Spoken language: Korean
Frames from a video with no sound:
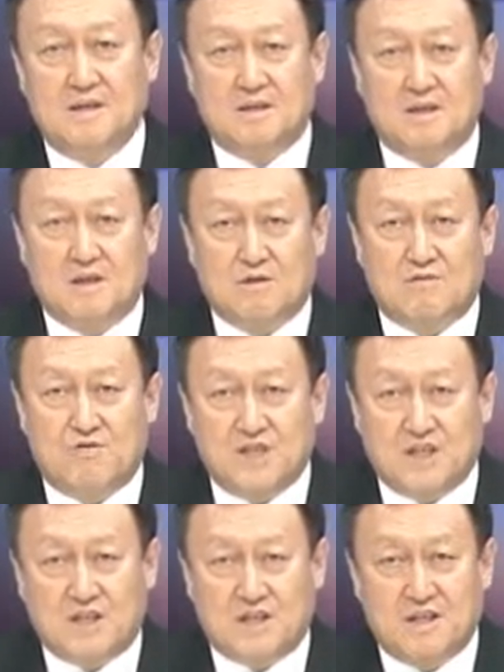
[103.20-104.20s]
그러나
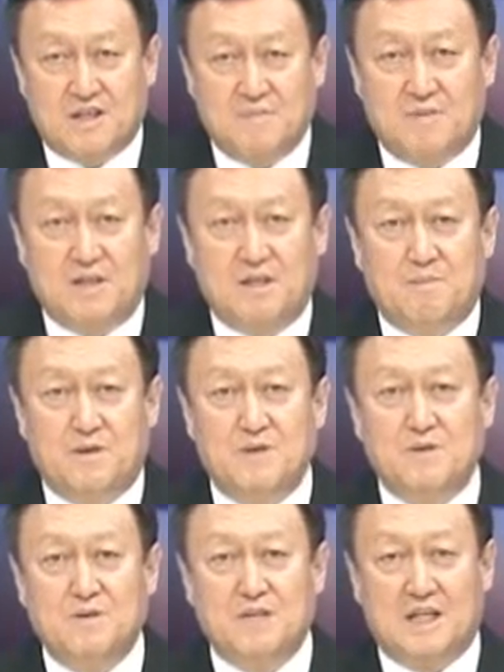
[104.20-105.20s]
굳이 미리
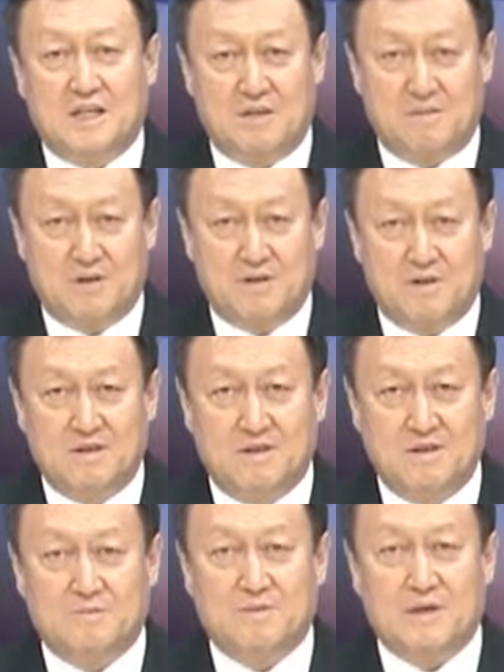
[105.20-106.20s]
빈곤자가 될
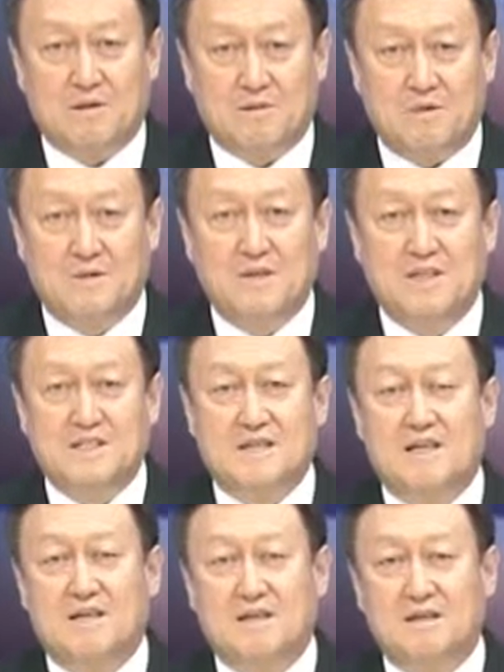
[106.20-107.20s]
필요는 없다고
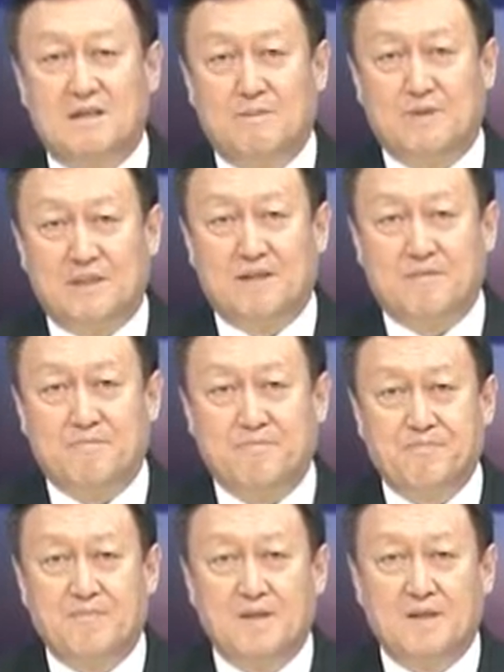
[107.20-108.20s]
생각을 합니다.
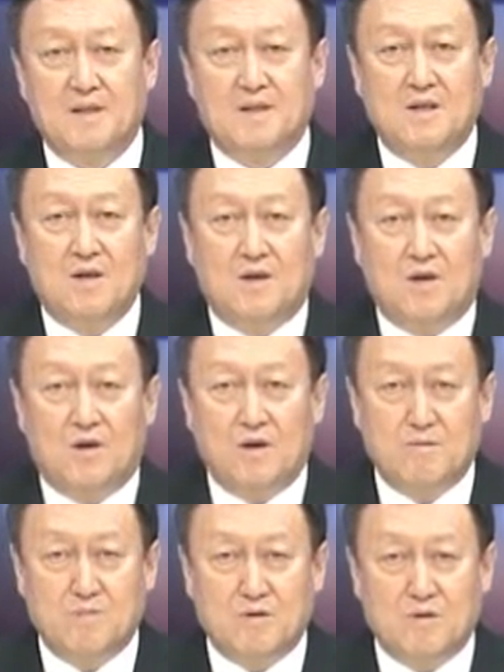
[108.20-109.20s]

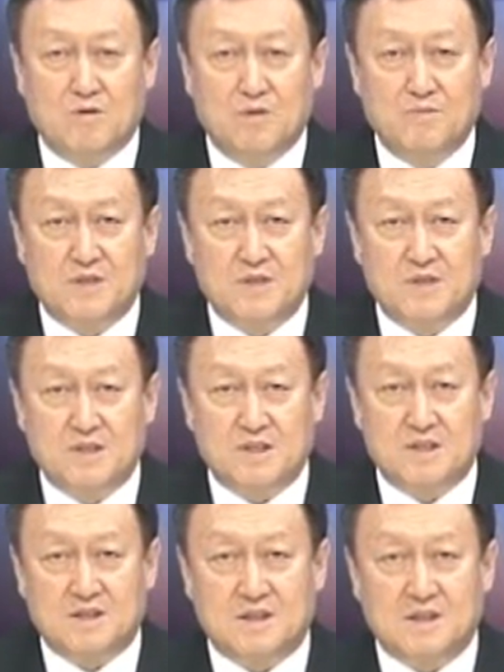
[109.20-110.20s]
어려운 분들을 돕는
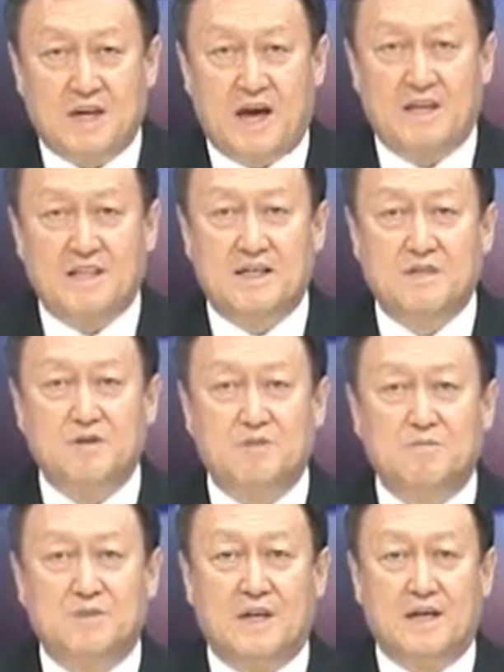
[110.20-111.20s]
것은 개인이나
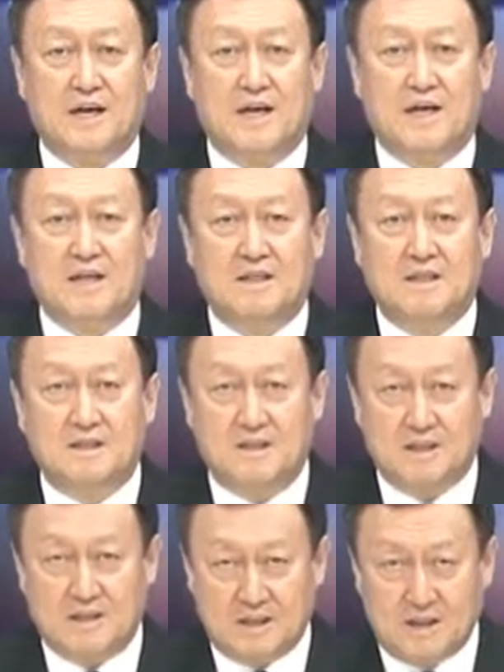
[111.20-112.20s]
정부가 해야 할
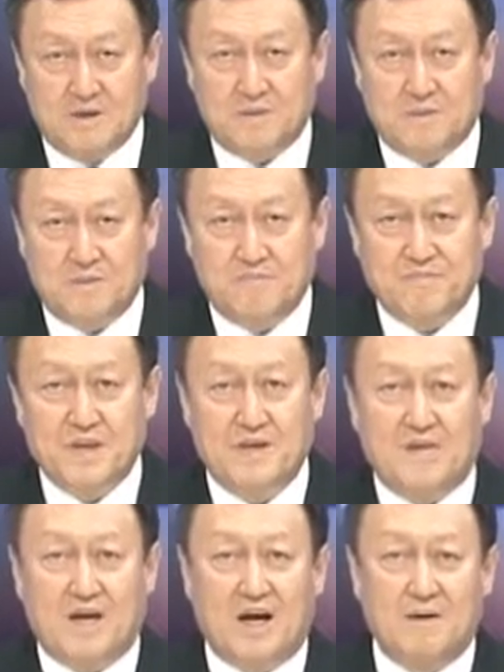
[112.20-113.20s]
일이고
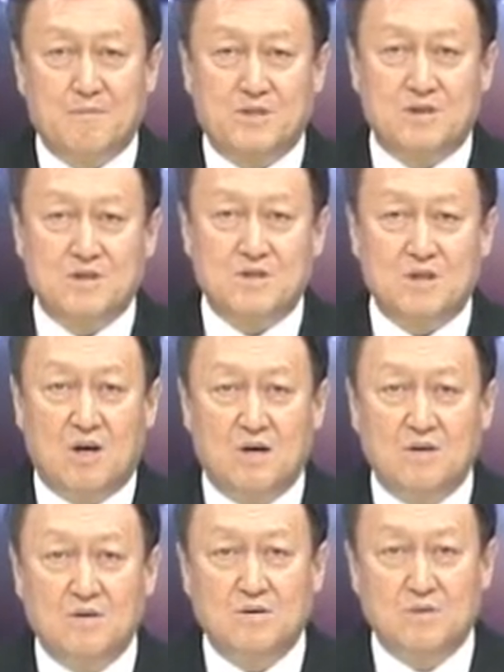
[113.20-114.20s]
내가 비록
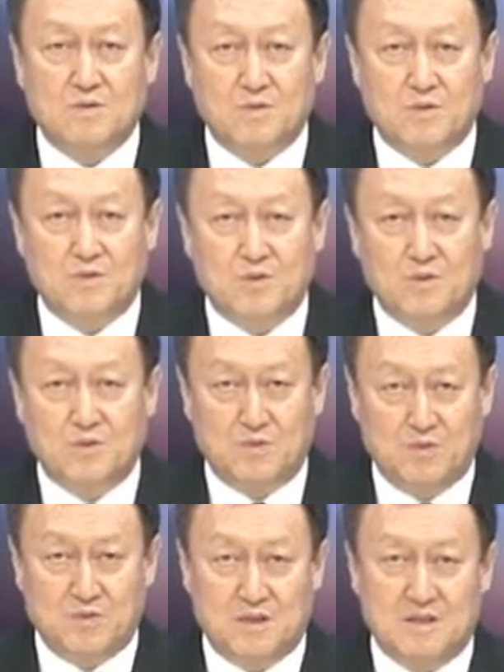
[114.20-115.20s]
적은 돈으로
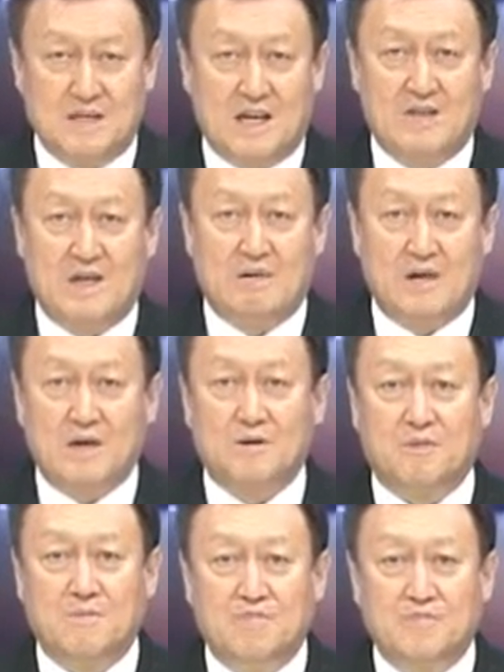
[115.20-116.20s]
노년을 산다고
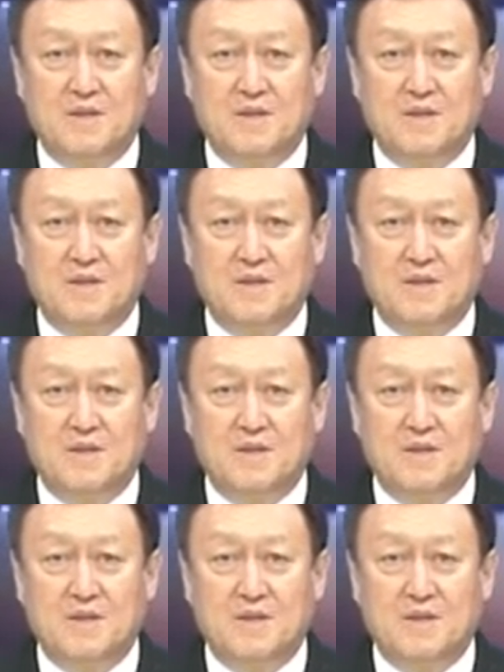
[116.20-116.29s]
해도